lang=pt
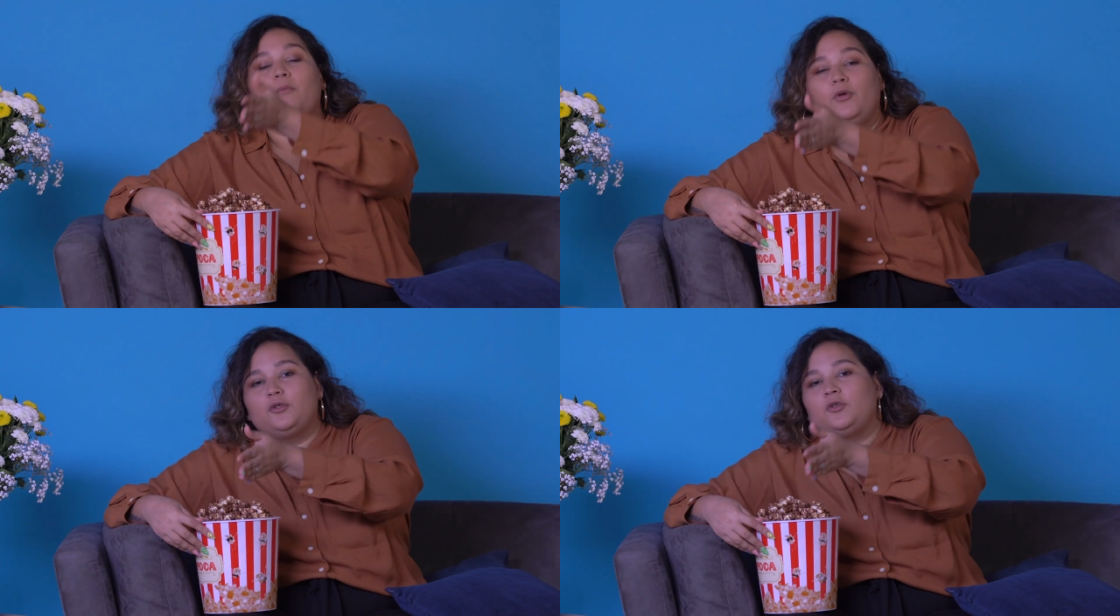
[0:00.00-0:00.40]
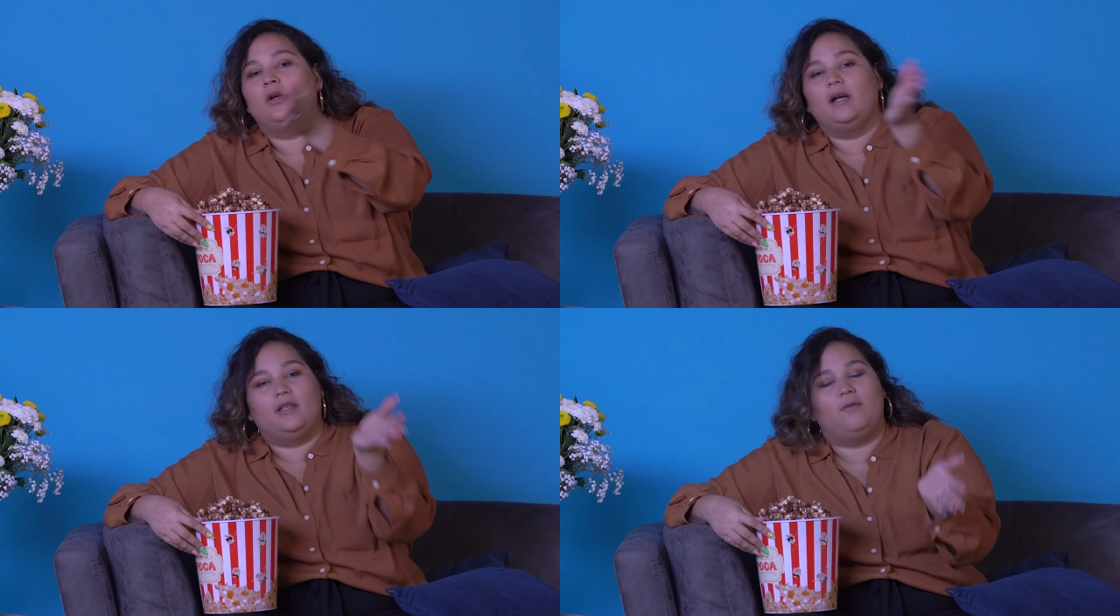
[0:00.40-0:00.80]
muitos
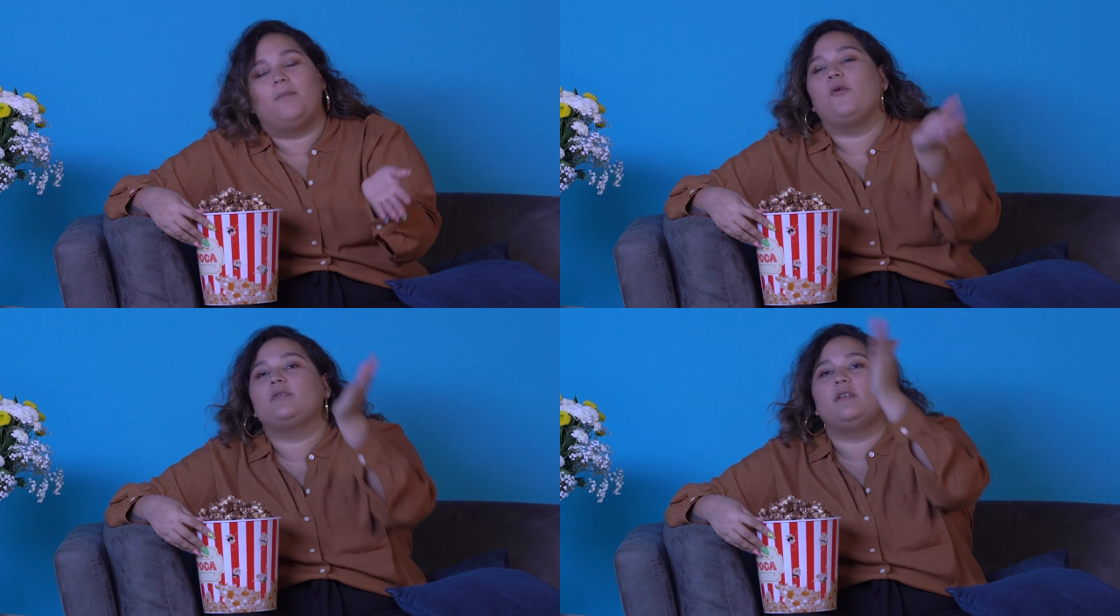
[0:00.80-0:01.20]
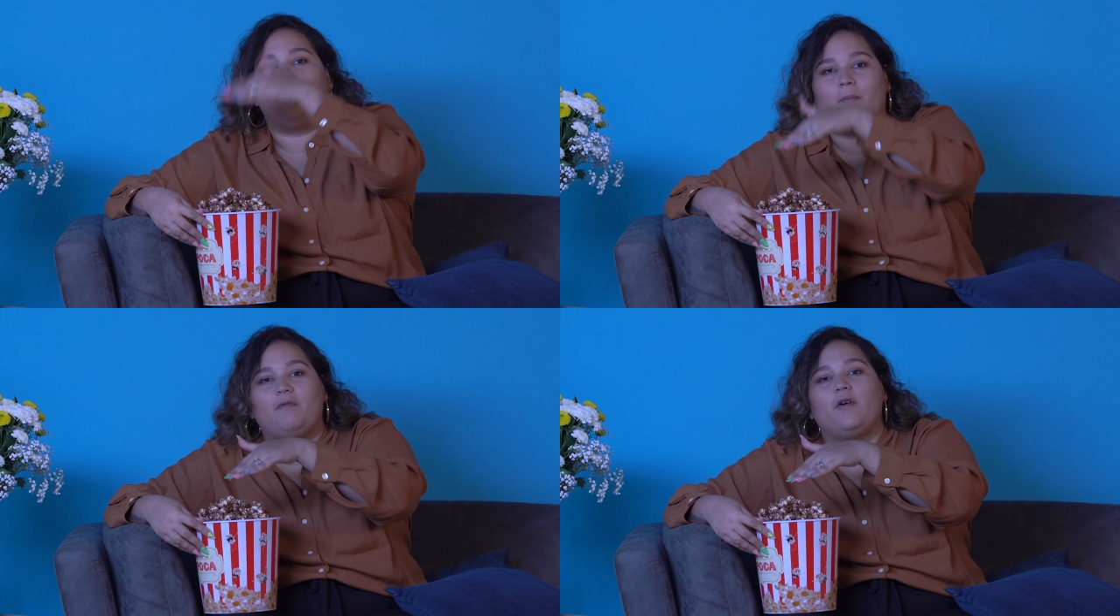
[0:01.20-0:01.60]
ganham bolsa e
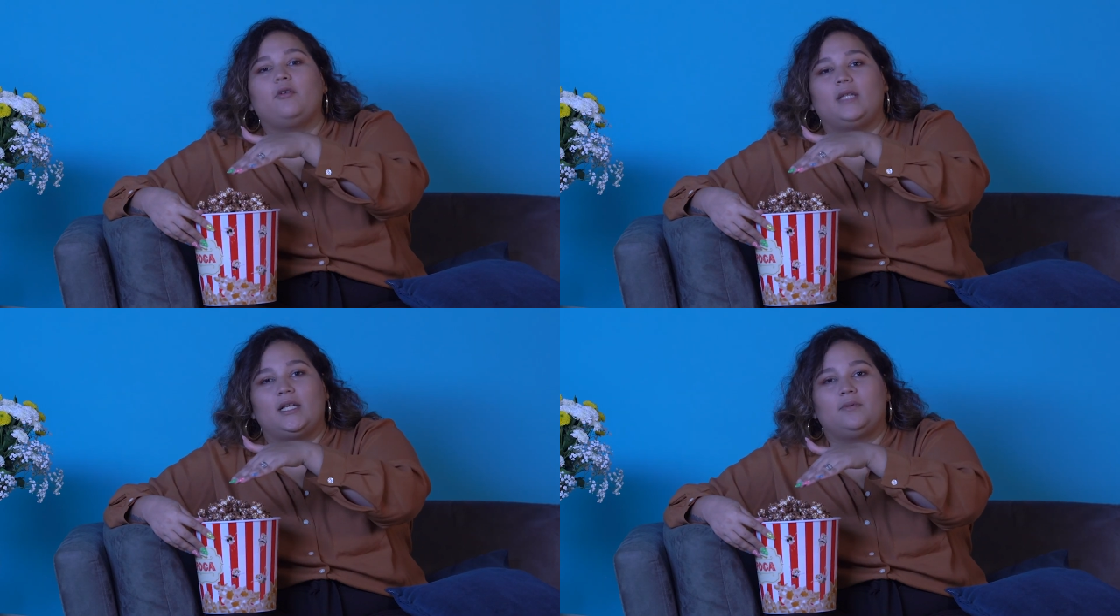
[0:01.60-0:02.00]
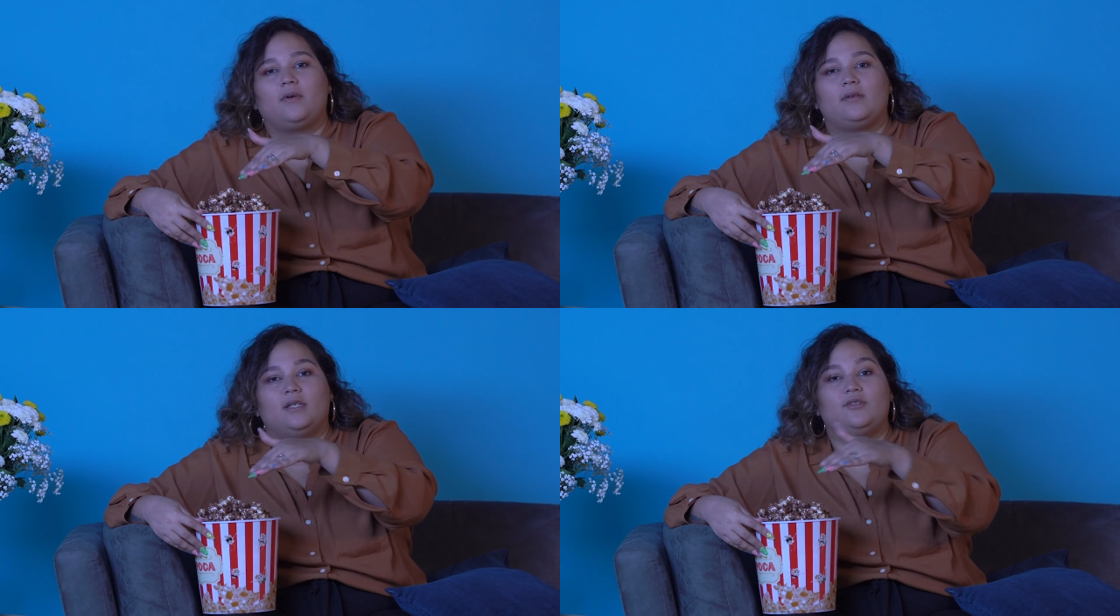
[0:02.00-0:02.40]
vão pra faculdade por
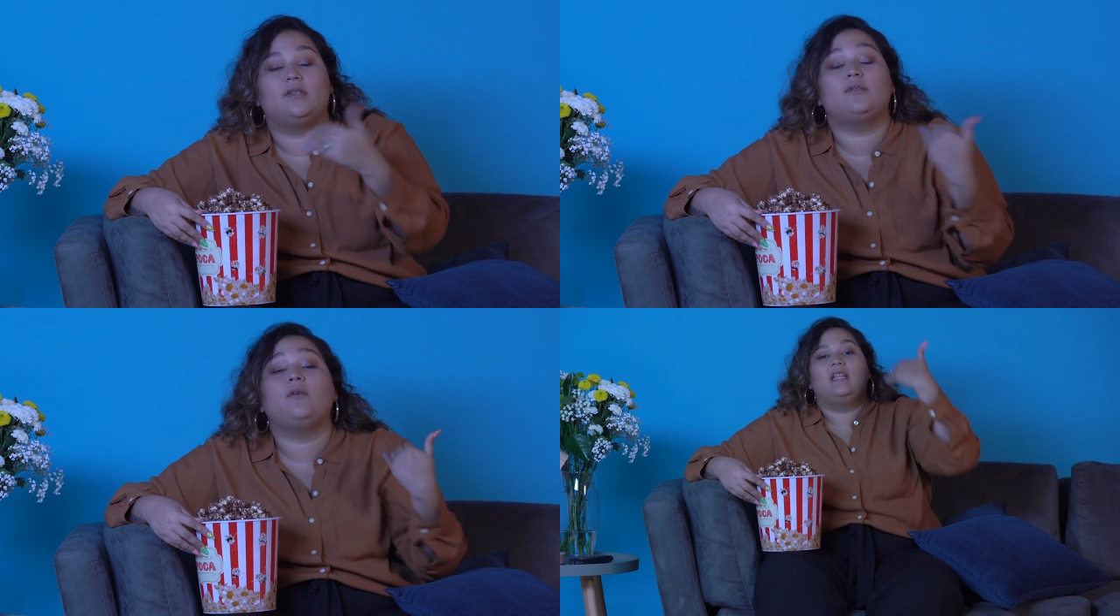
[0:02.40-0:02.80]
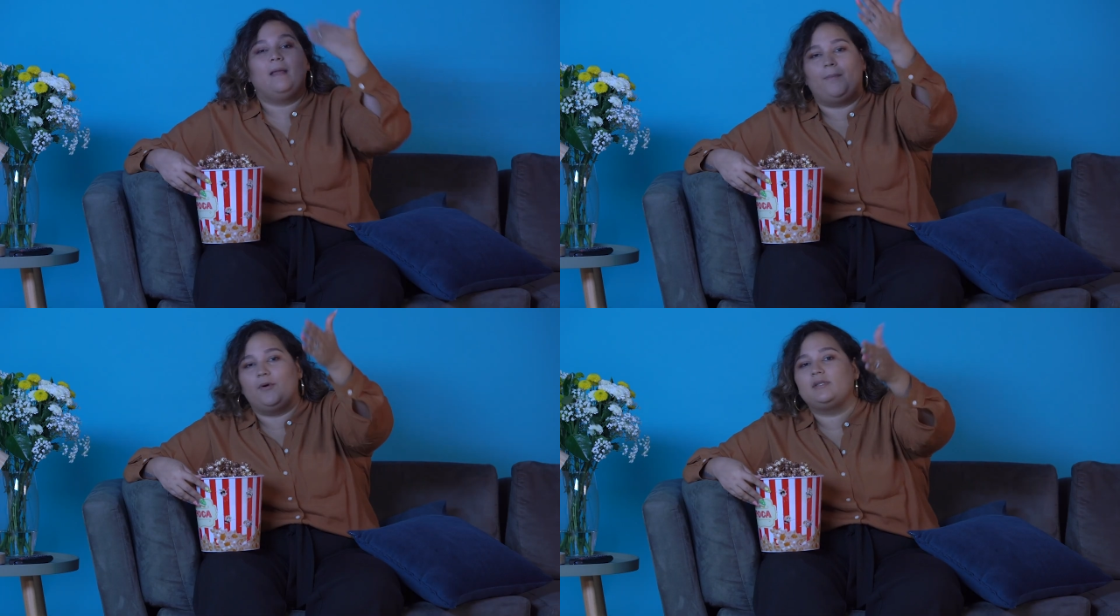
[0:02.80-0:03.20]
causa disso e
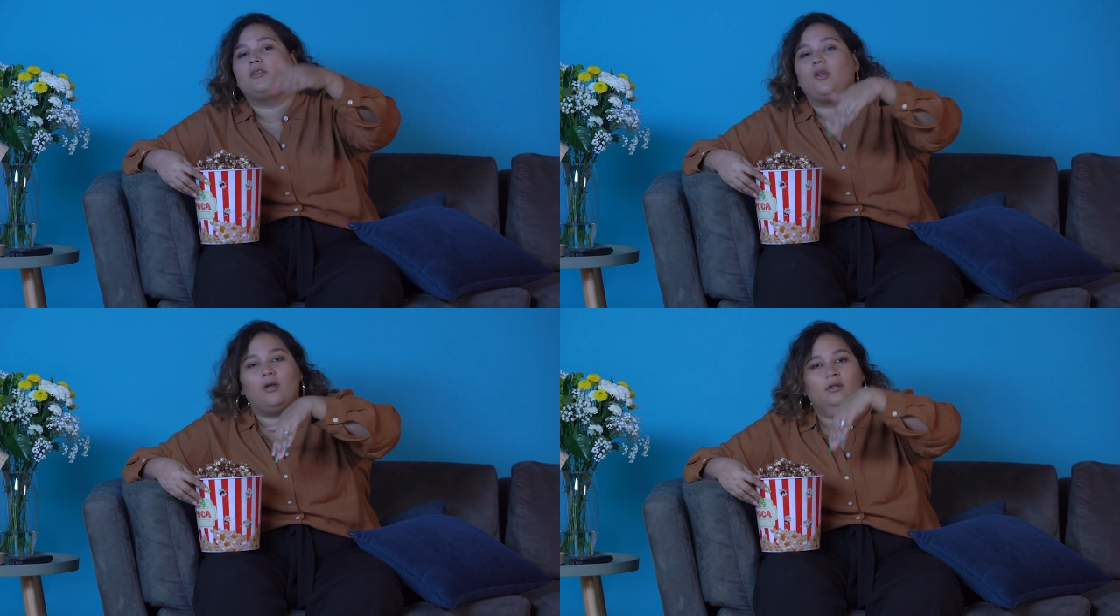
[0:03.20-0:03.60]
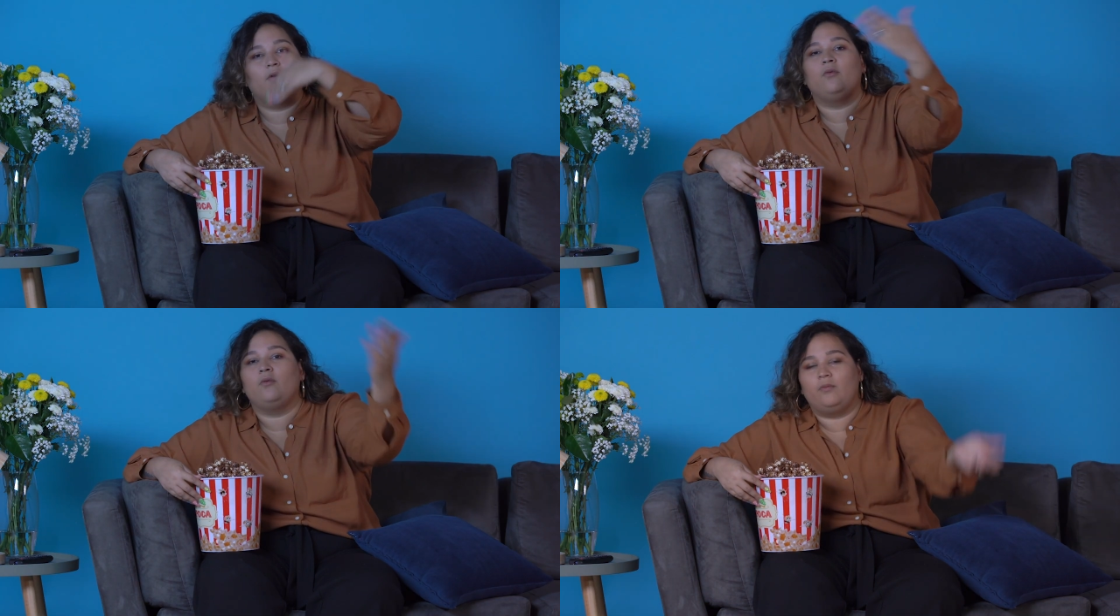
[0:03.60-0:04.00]
depois se
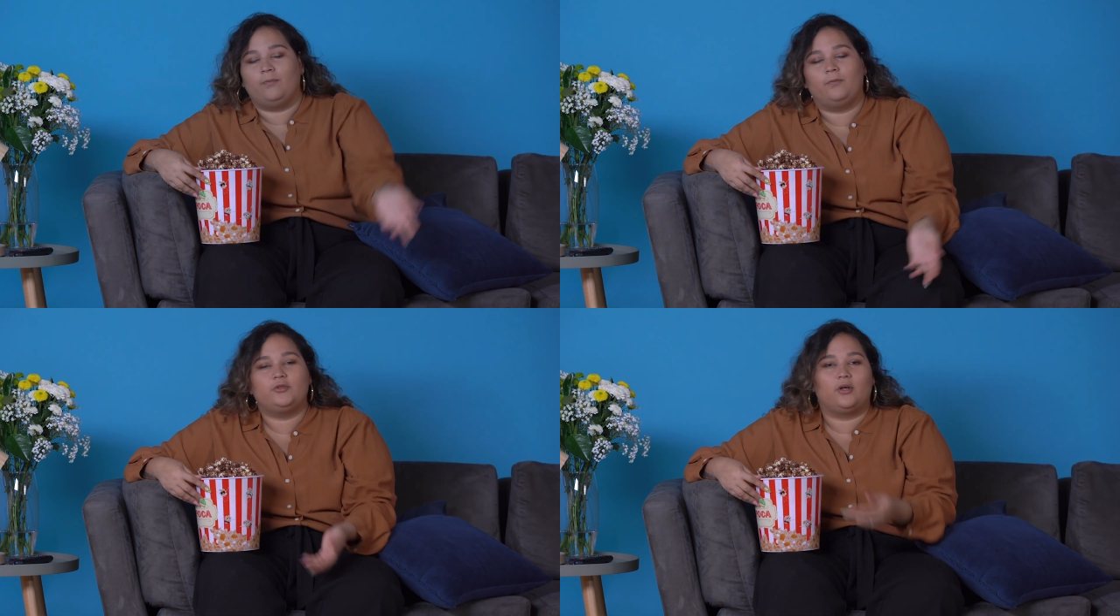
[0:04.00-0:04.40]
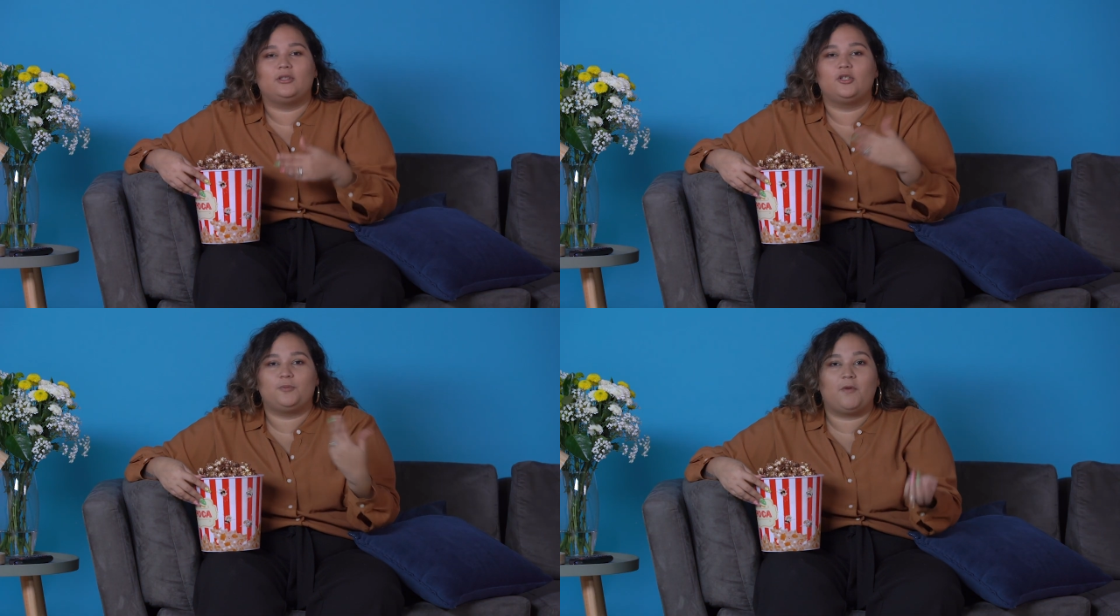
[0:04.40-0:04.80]
tornam
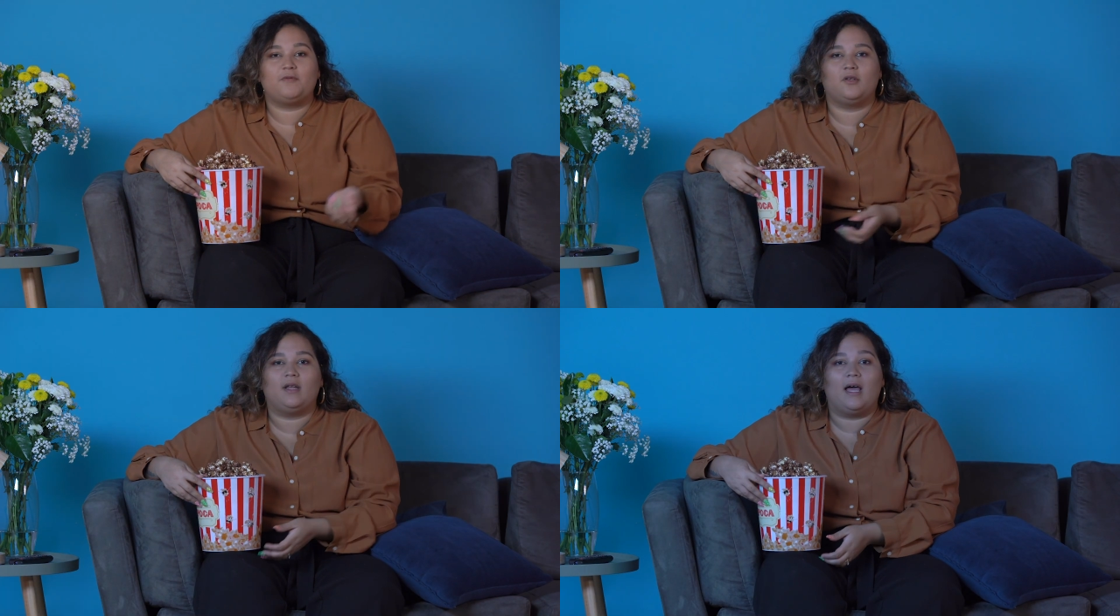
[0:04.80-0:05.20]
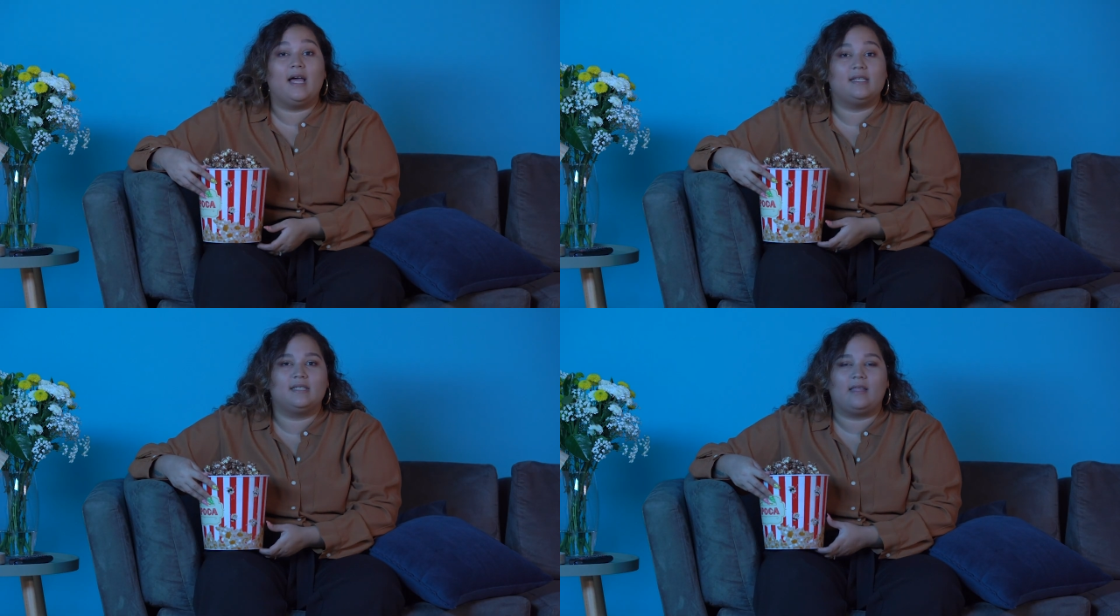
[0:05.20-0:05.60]
jogadores
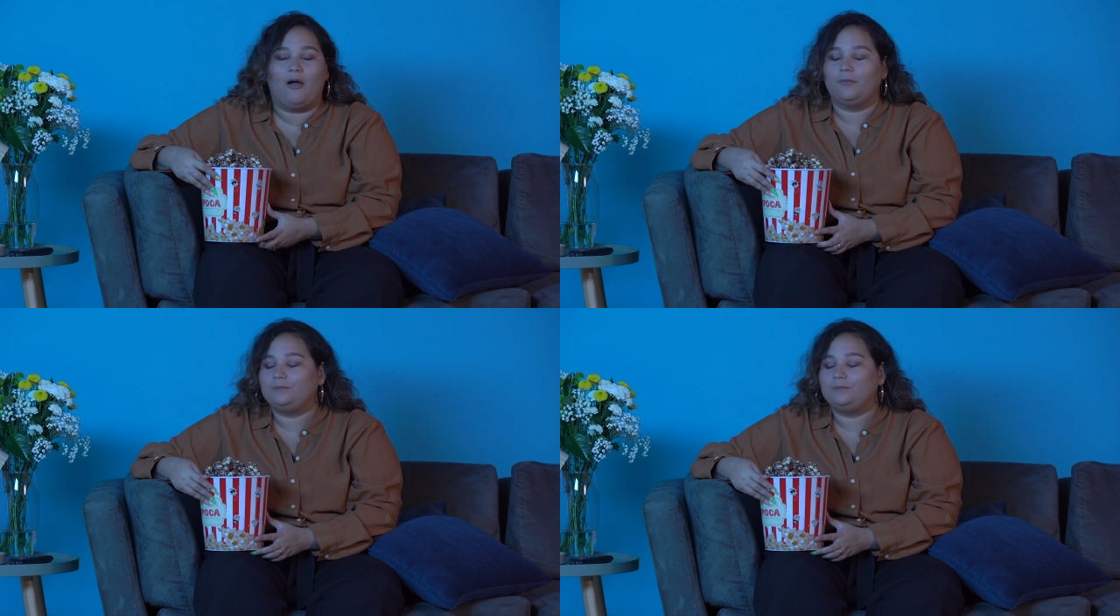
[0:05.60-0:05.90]
profissionais e tal.